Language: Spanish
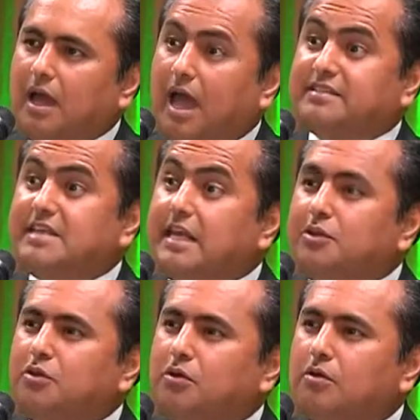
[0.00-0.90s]

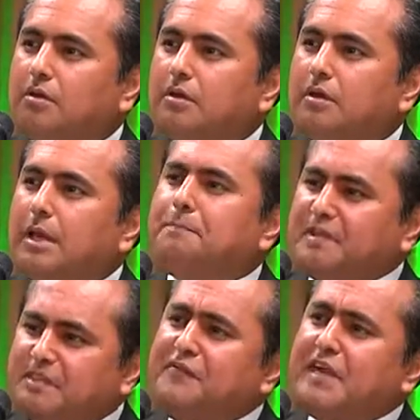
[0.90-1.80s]
haciendo
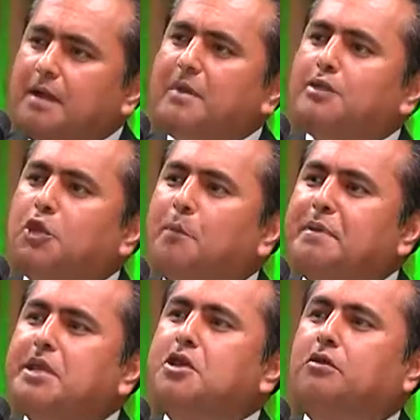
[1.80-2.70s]
específicamente
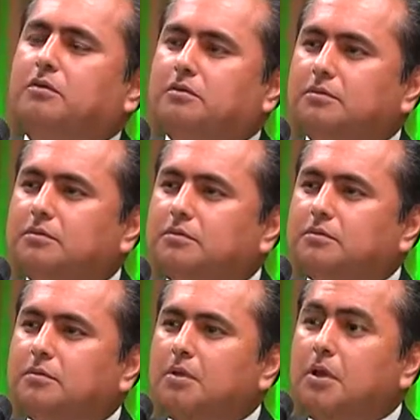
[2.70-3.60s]
opinión
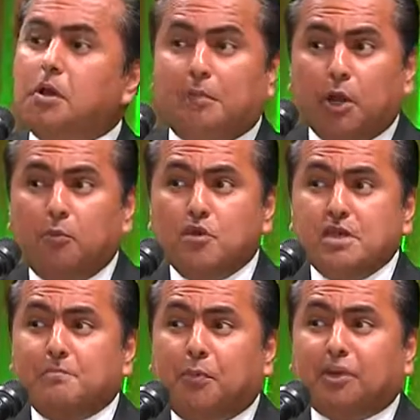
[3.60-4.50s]
pero muy
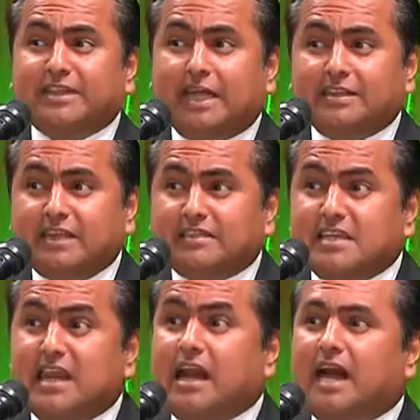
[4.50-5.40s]
importante
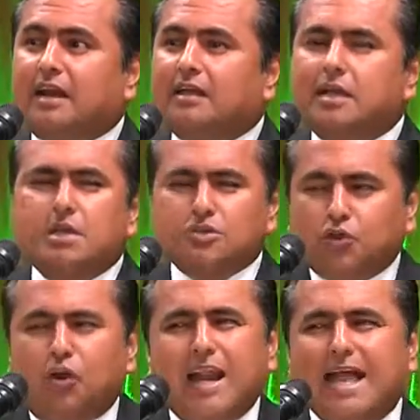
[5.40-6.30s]
señalar,
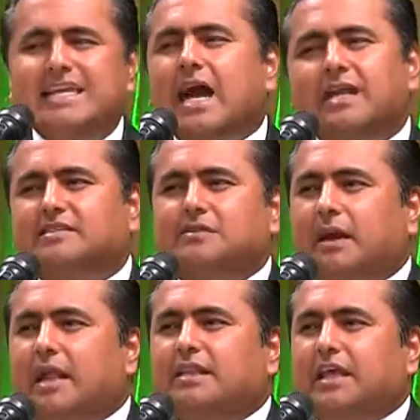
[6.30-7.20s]
soslayar si
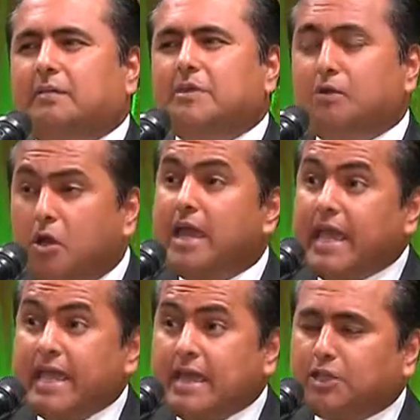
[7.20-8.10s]
vale el término,
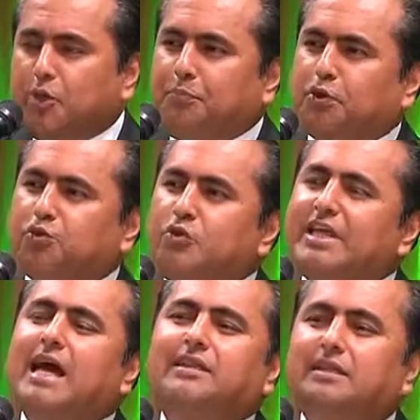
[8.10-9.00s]
en esta
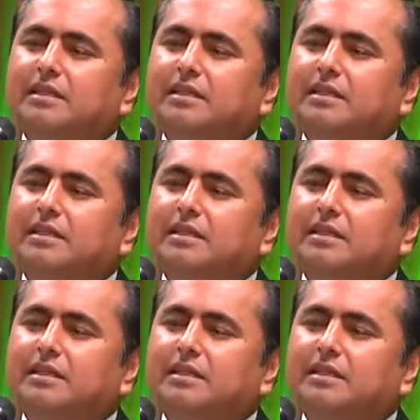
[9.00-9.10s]
oportunidad,